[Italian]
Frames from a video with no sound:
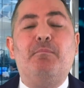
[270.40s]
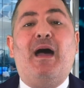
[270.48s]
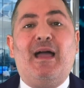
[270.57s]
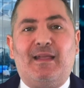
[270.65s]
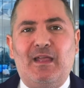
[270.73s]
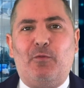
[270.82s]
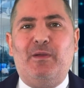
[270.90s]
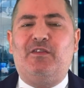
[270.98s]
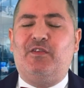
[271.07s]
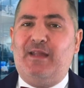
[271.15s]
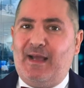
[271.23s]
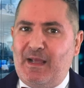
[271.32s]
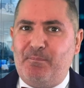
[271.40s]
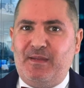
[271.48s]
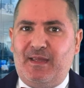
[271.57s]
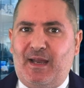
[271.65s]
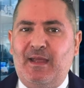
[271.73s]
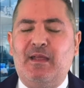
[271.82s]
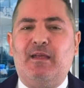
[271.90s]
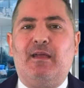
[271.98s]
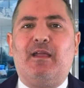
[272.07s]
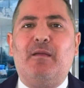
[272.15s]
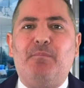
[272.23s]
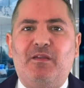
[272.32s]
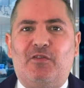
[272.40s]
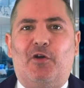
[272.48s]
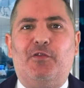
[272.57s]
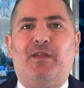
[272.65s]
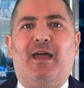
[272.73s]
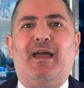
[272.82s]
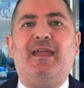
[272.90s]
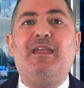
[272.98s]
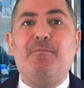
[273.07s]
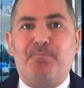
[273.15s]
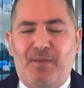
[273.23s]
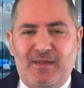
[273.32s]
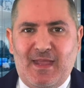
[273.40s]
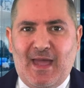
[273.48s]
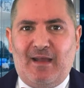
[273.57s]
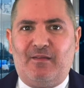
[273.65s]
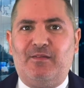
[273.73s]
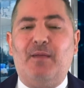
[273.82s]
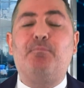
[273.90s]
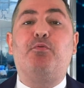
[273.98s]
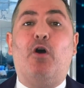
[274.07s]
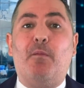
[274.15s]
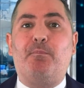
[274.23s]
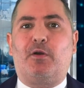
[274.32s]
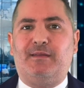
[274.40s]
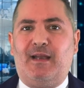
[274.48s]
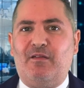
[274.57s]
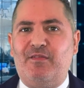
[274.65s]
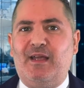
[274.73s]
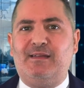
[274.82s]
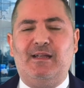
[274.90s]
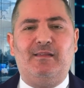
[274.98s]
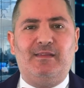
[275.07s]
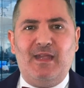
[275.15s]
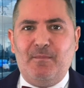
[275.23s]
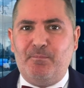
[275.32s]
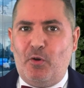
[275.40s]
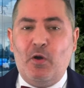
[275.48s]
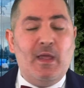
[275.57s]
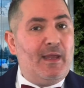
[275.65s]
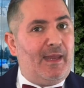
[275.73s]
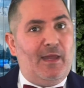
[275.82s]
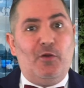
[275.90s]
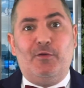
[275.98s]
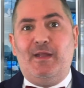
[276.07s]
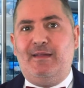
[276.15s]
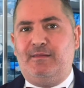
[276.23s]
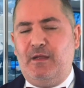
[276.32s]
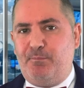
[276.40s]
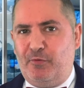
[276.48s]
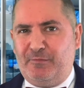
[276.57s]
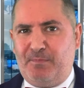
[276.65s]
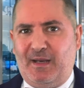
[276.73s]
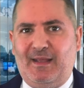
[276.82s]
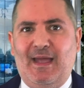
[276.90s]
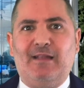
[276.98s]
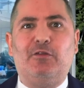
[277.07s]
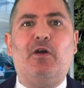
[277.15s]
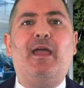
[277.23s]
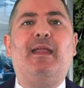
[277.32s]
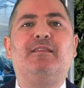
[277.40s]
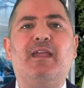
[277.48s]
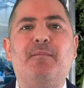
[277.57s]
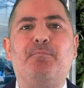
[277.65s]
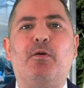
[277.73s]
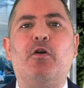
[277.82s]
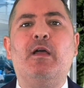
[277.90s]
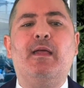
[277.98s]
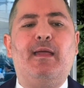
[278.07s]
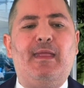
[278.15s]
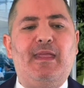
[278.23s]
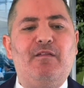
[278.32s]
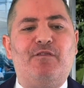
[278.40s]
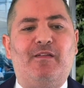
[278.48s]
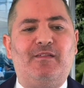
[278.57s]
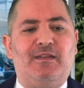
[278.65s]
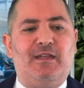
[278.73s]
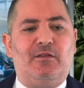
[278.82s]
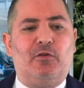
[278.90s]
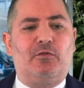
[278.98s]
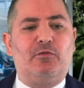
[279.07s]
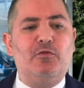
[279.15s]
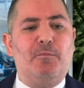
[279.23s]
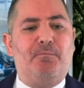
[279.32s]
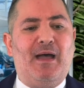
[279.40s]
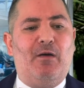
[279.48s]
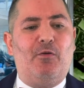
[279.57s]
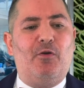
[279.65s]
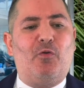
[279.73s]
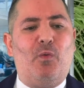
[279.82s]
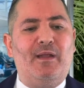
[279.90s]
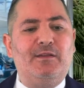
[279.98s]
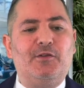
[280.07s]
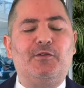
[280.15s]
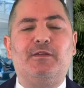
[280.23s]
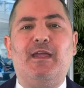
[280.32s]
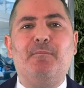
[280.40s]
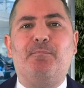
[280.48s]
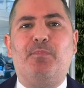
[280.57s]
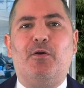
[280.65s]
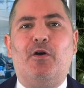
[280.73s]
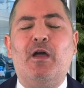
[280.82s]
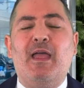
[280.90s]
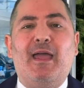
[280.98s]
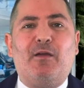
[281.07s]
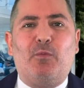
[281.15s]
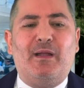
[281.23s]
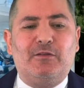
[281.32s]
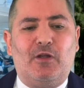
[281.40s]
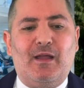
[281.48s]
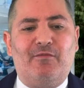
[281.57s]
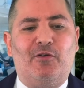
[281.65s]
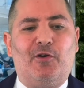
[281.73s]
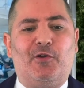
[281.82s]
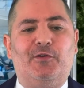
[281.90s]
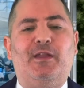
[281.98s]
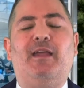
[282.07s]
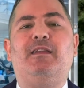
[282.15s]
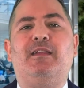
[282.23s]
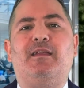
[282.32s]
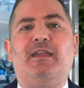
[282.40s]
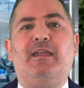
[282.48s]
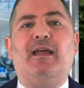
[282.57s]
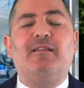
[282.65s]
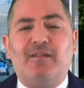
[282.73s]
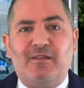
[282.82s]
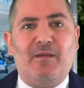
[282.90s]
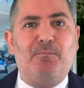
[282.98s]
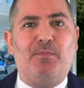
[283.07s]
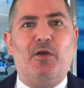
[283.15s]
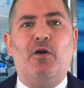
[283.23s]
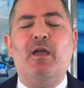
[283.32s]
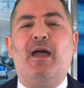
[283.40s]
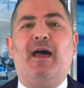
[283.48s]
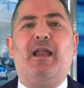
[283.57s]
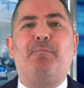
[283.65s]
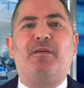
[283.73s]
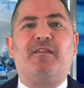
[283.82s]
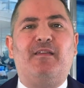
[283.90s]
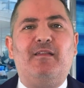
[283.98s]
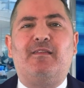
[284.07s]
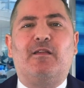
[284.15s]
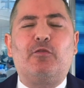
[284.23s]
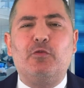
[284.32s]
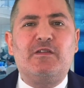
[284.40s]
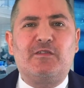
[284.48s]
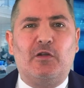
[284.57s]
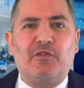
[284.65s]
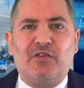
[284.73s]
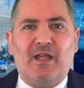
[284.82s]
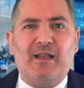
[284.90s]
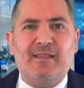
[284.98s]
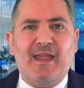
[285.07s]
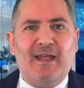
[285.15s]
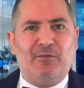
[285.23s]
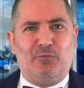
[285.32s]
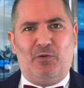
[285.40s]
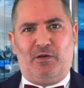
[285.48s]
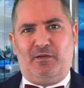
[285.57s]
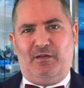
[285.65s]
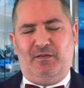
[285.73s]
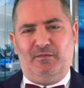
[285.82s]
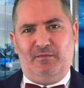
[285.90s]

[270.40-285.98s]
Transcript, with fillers: ma anche qui c'è da capire che bisogna impegnarsi e può portare via del tempo, che non è tempo sprecato, è tempo investito. Tu Paolo, quanto tempo e quanto lavoro dedichi ad esempio alla presenza sui social network?